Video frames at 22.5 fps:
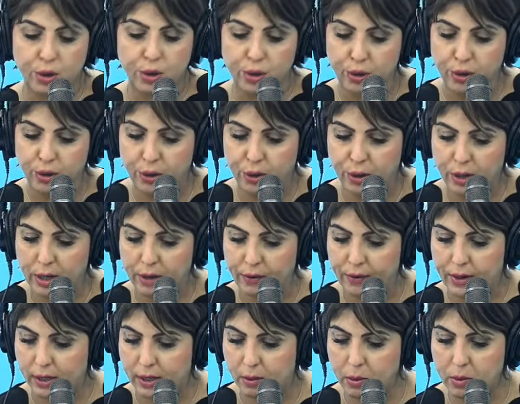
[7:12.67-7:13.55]
آه،
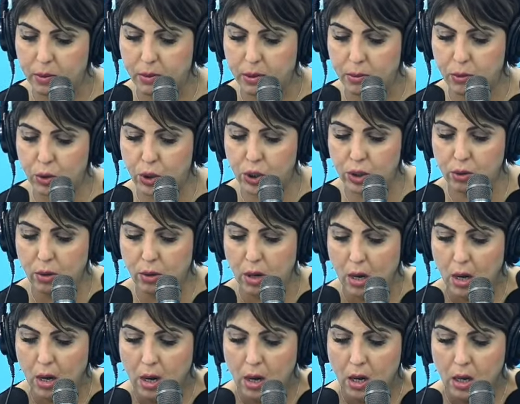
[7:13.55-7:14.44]
رفعت بيه نمشيو
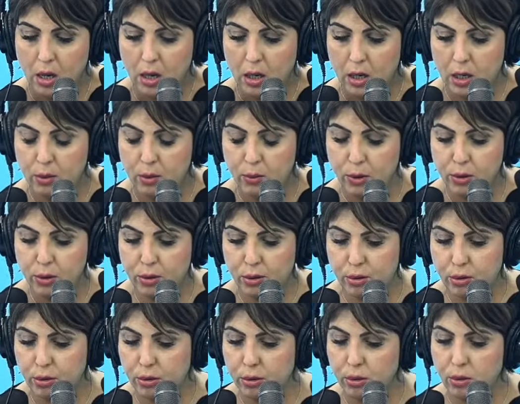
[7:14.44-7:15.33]

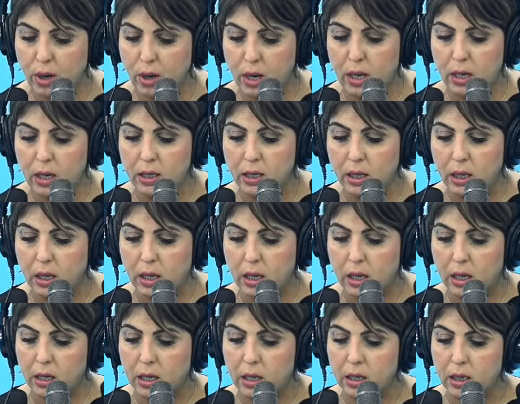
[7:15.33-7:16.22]
لموسكو
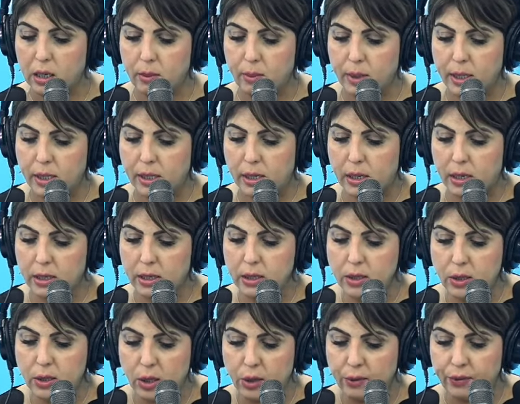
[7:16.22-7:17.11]
ولقاء آه، بين
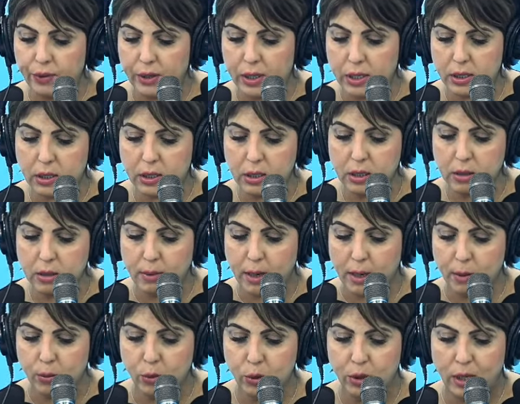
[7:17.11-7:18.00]
الرئيس الفلسطيني
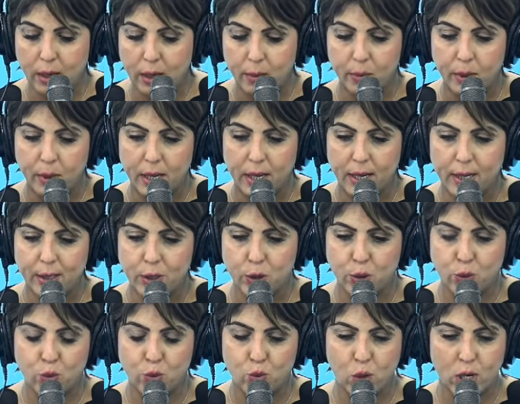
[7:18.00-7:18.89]
محمود
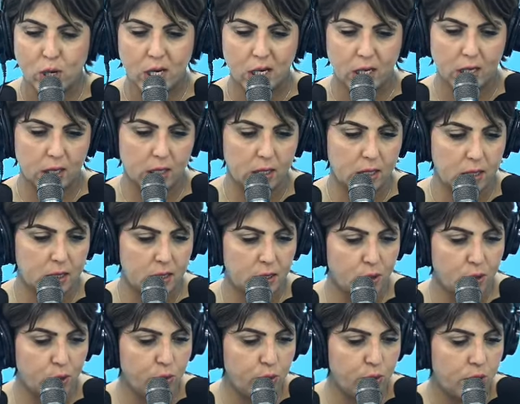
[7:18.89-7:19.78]
عباس والرئيس
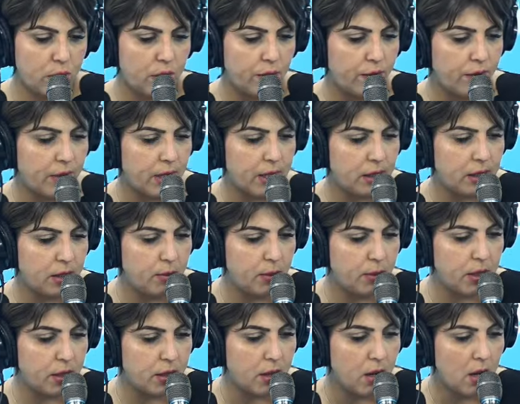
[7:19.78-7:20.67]
الروسي
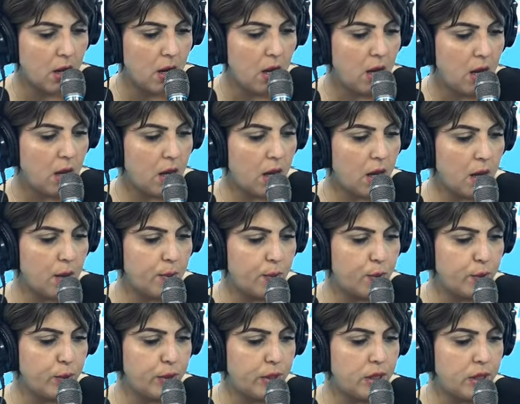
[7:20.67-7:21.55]
فلاديمير
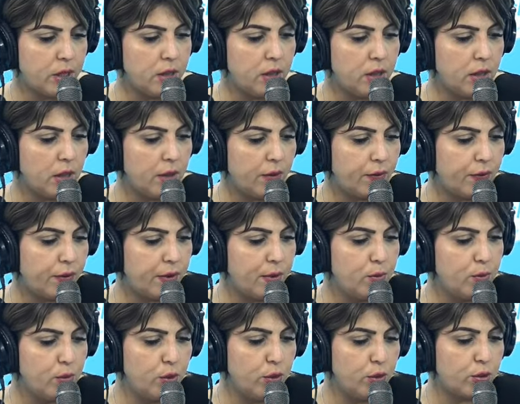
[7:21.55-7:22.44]
بوتين في
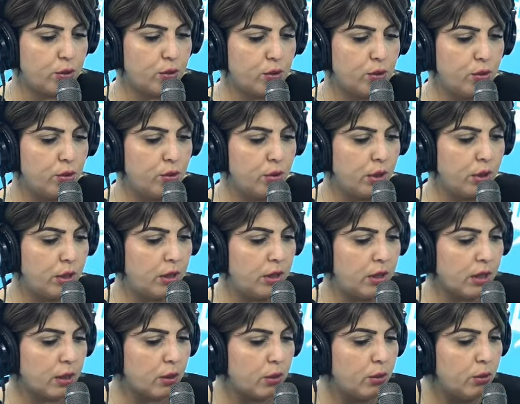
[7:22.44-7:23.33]
موسكو
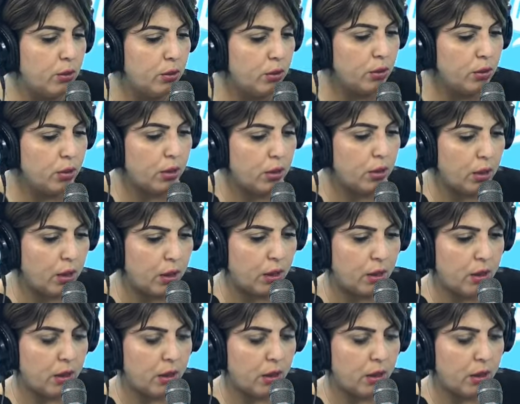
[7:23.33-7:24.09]
يقول